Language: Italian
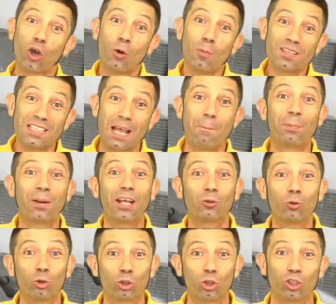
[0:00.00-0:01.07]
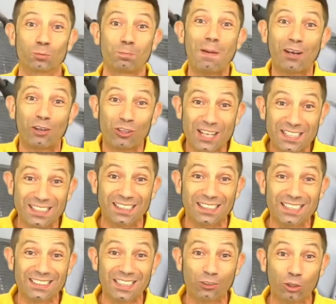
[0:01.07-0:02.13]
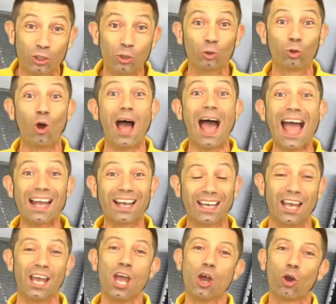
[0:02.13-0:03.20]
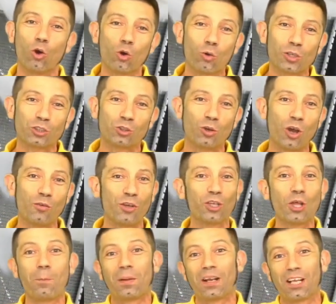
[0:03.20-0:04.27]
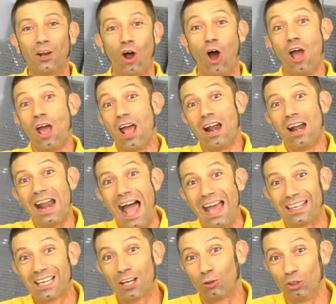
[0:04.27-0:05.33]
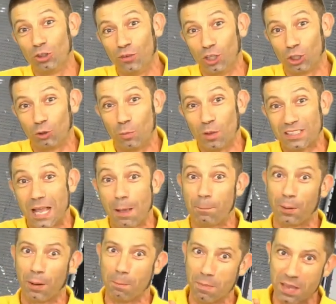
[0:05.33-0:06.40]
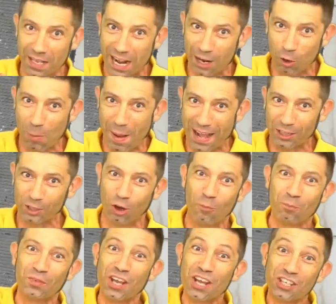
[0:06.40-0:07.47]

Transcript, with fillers: Come sempre è tutto, spero di esserti stato d'aiuto anche con questo nuovo video e perché no, like e condividi come sempre, mi raccomando.